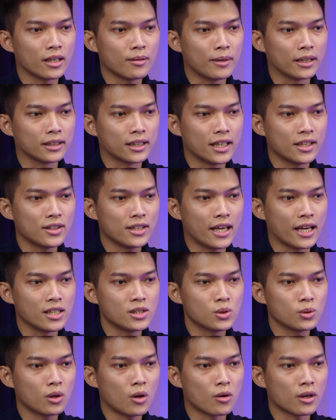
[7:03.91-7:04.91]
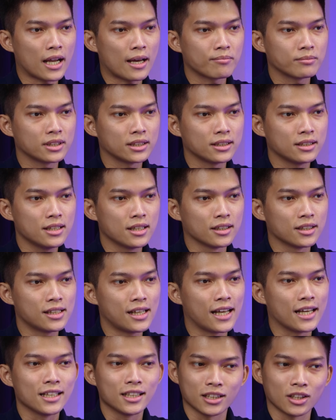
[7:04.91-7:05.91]
Để bạn thấy nó nhảy xuống core năm, giờ nó
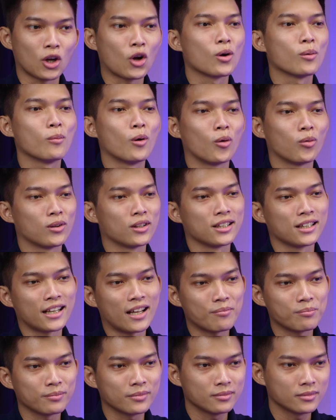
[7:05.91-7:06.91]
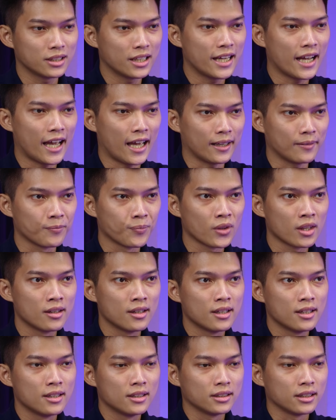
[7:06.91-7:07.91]
lại lên core một là năm gi-ga-bai.
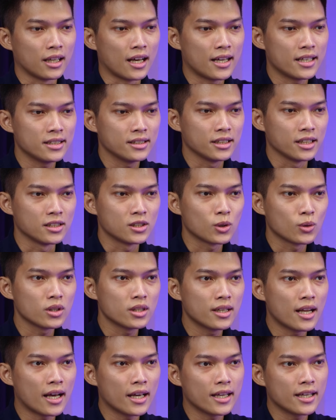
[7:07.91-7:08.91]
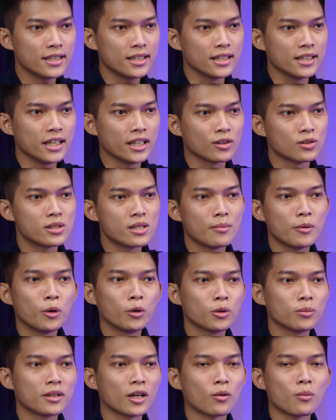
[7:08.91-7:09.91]
Thì đấy, nhìn xuống dưới đây dĩ nhiên con xê pê
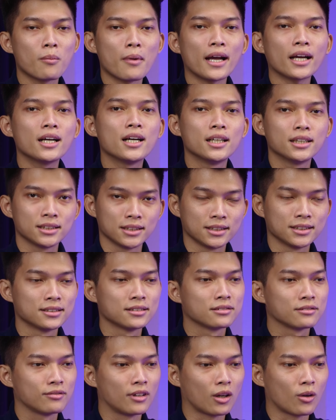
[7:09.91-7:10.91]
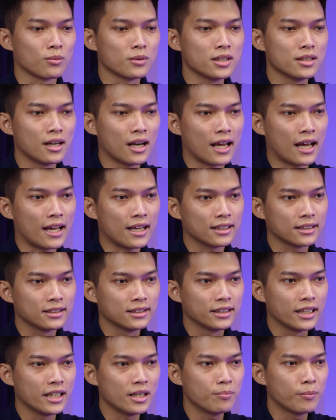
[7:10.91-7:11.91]
u chúng ta cũng mát hơn. Và cũng như là
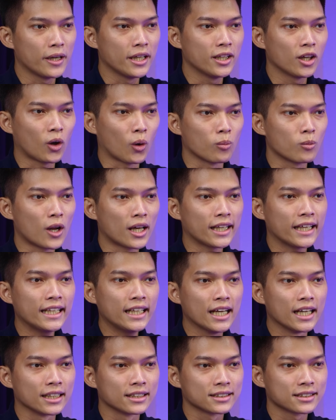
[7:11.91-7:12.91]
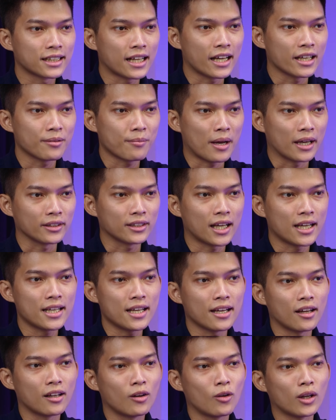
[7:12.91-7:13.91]
tê đê pê nó cũng lách ít hơn. Đây, bạn thấy
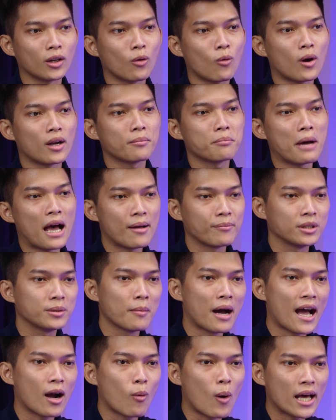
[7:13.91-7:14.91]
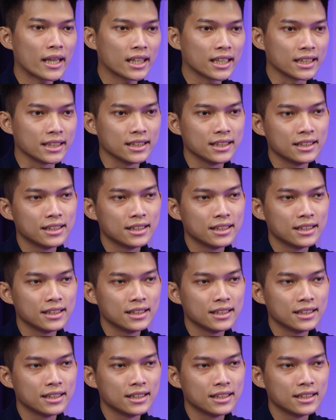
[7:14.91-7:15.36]
loanh quanh ba mươi ba oát thôi.